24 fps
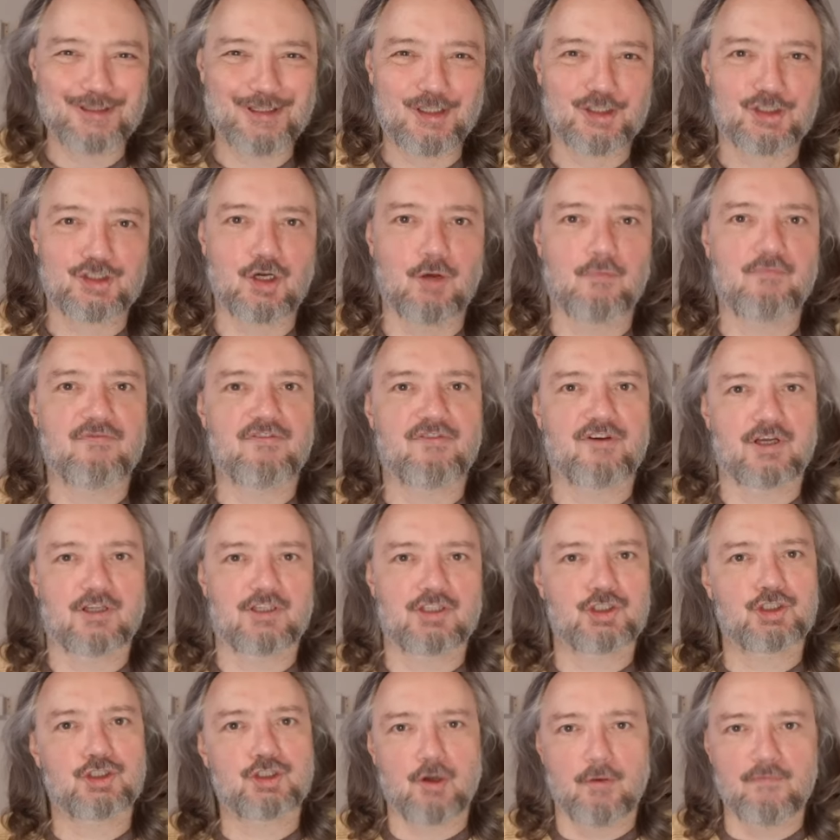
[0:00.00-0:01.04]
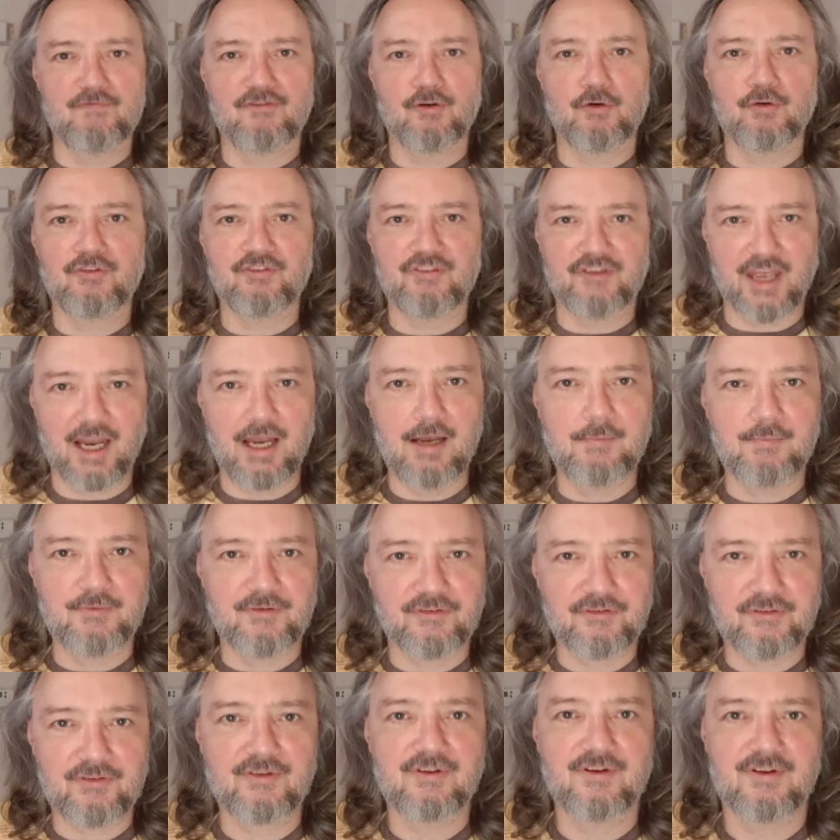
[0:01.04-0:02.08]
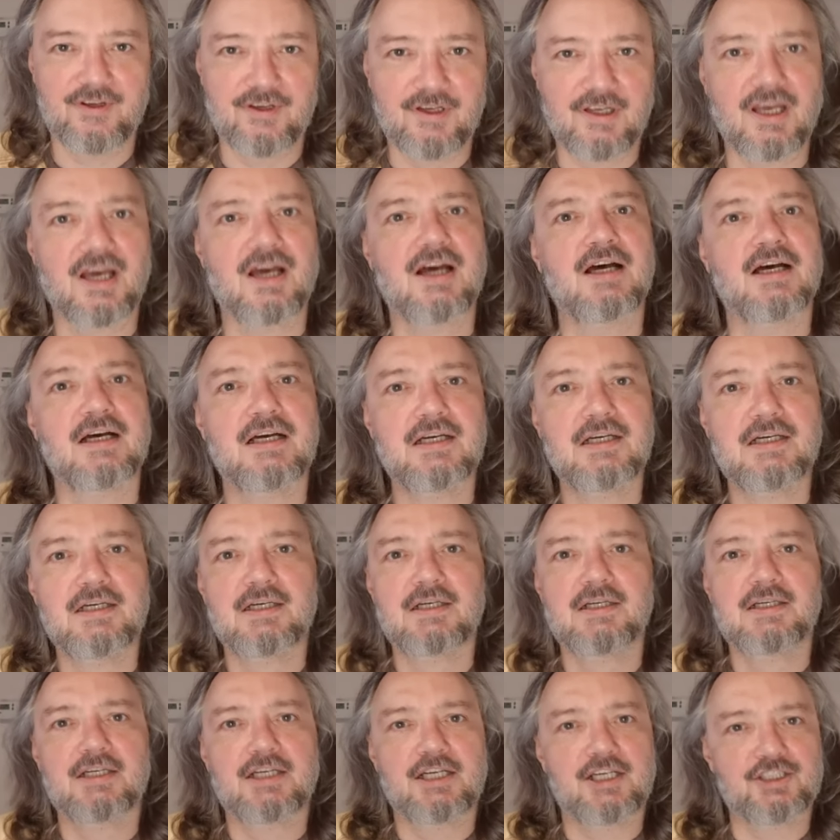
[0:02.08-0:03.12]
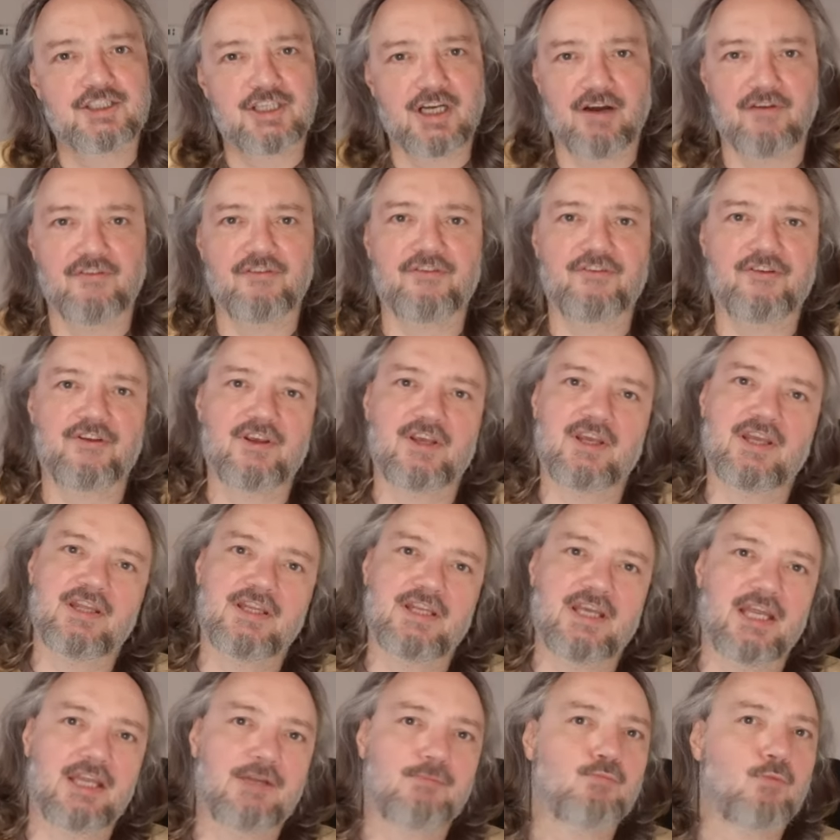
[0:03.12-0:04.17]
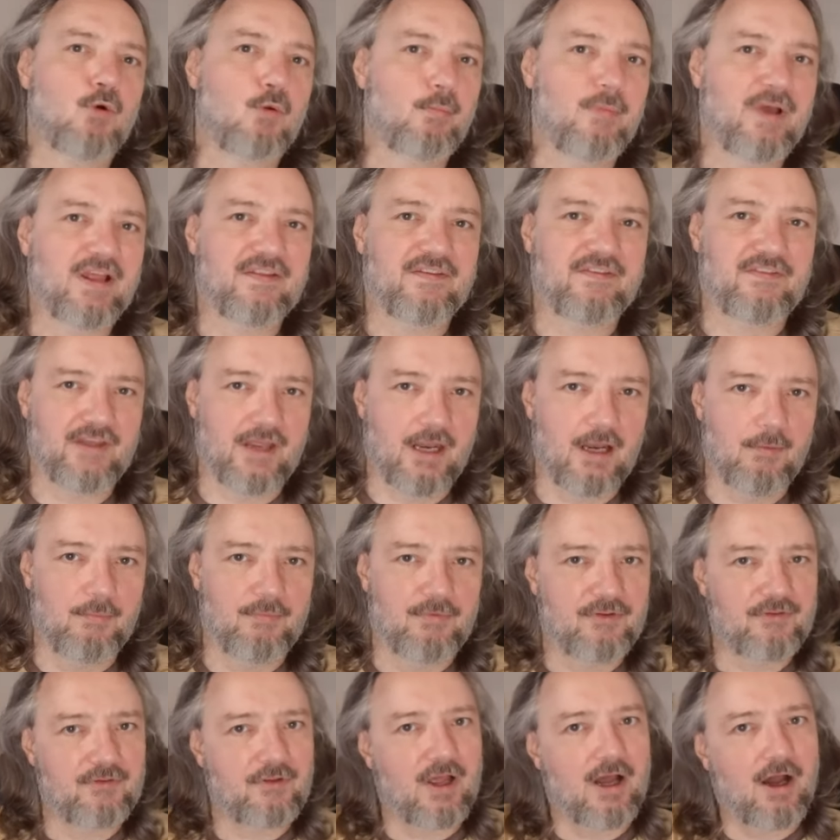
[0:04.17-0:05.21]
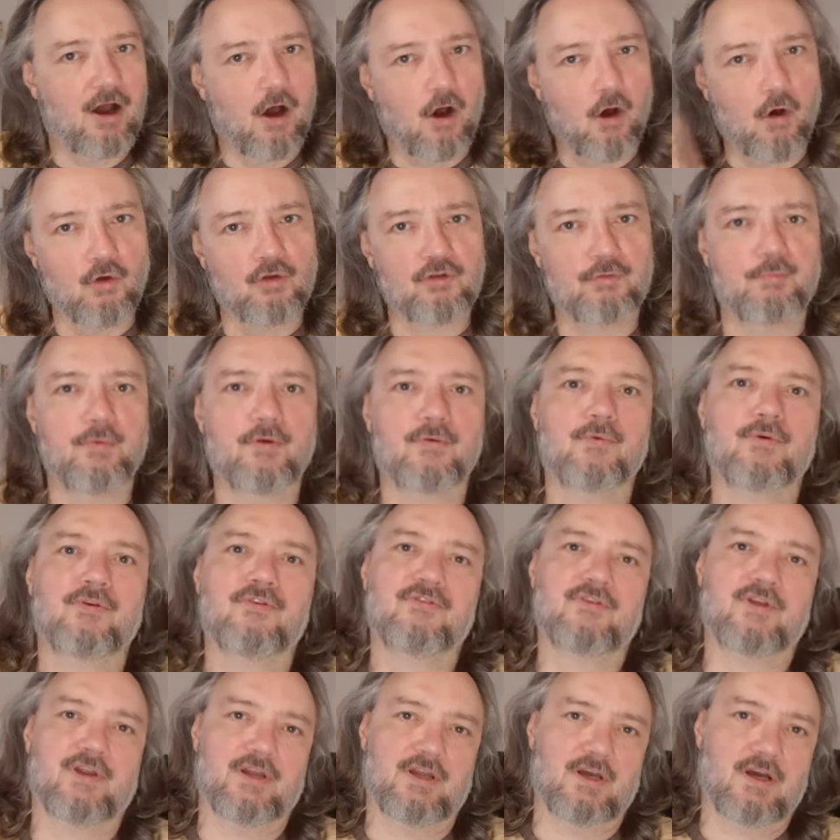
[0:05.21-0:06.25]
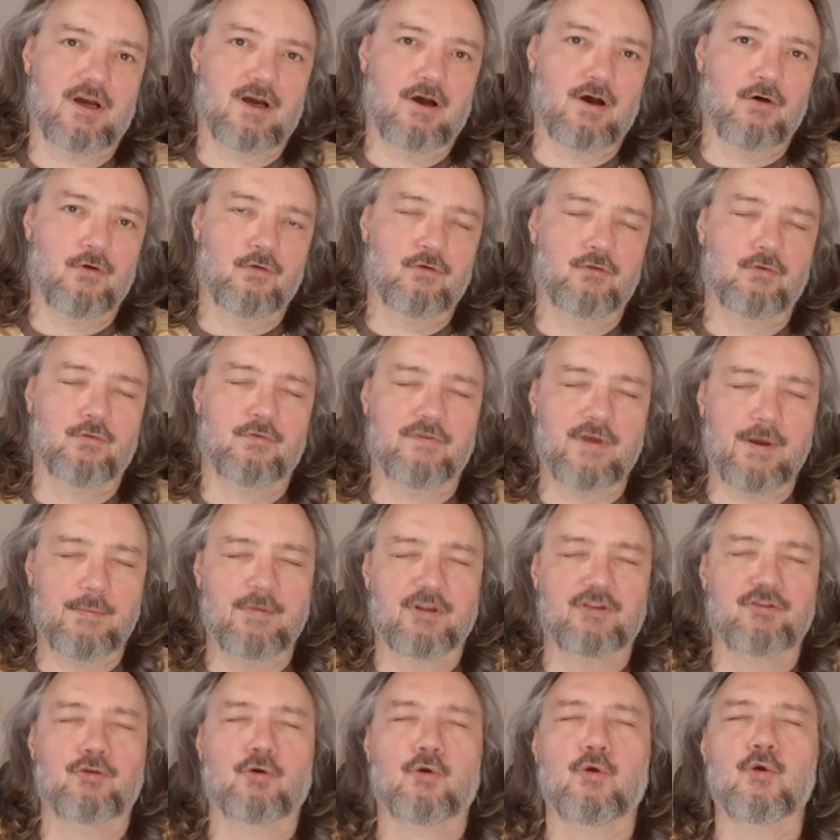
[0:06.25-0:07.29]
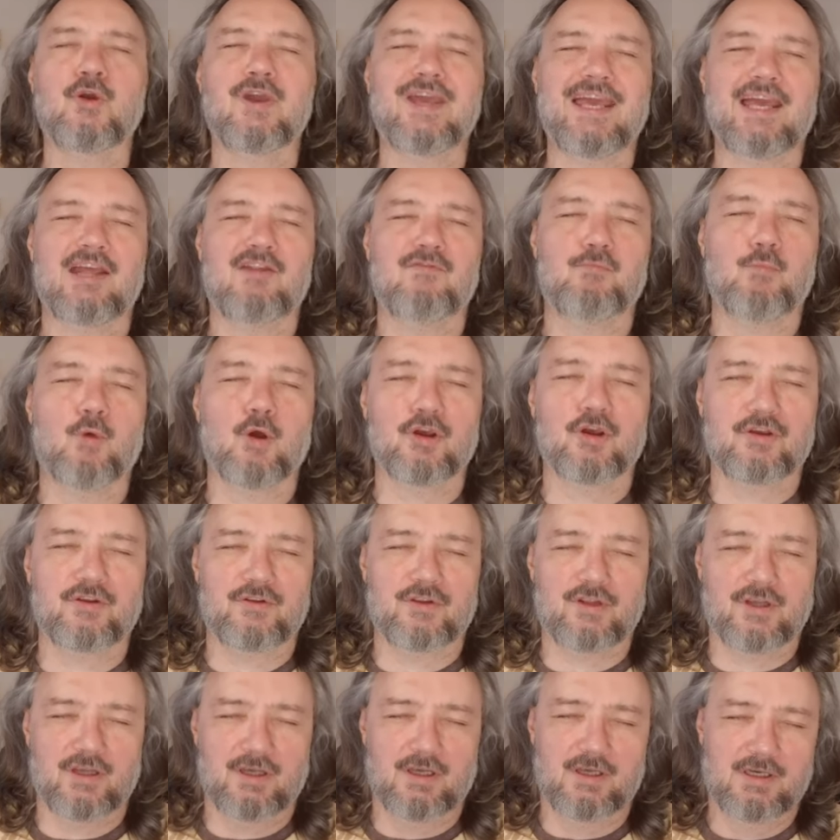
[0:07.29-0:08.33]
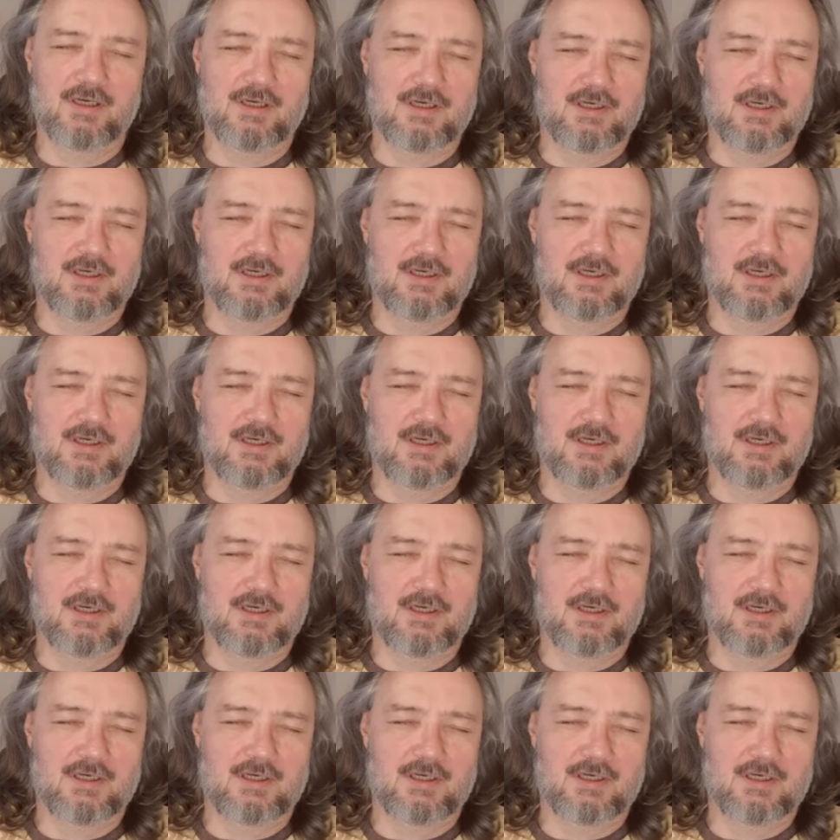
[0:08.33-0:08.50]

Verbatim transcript: Schöpfer. Die Schöpfung selbst ja, erschafft sich in jedem Moment selbst aus Bewusstsein heraus. Und wenn man zurückgehen möchte,